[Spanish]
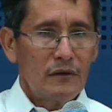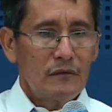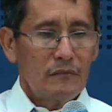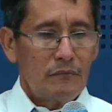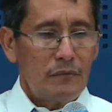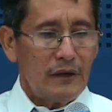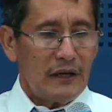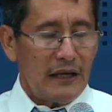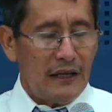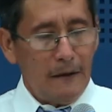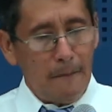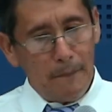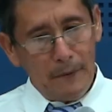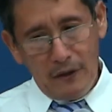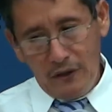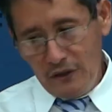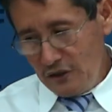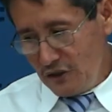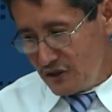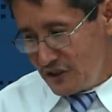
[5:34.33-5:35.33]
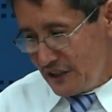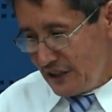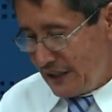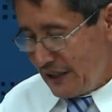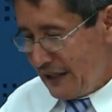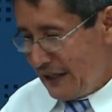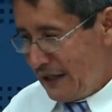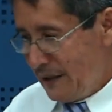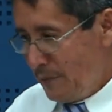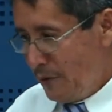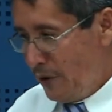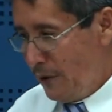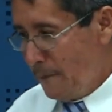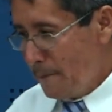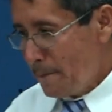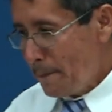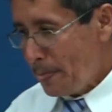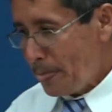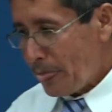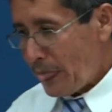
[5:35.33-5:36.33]
Porque de pronto si tenemos
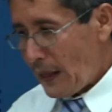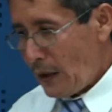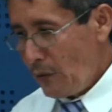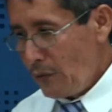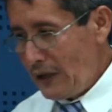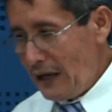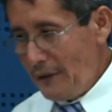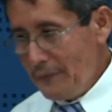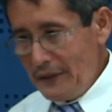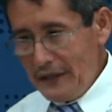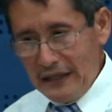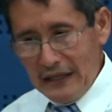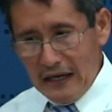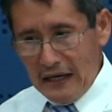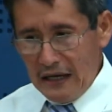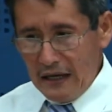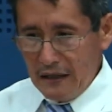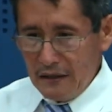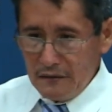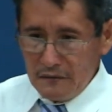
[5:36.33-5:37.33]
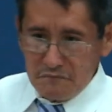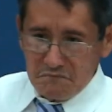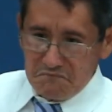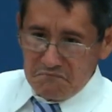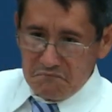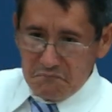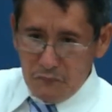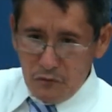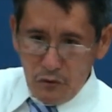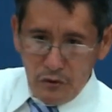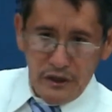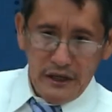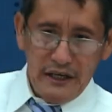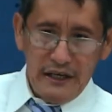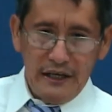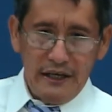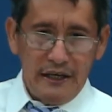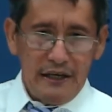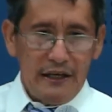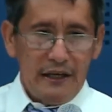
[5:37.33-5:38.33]
una vida
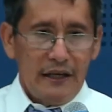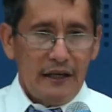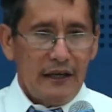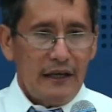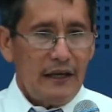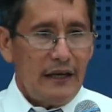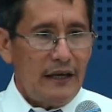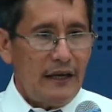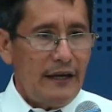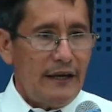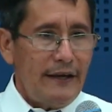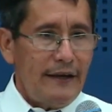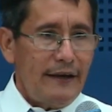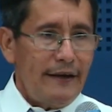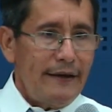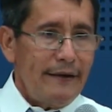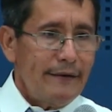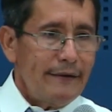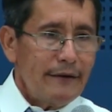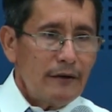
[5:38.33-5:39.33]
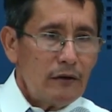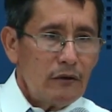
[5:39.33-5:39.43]
muy, eh,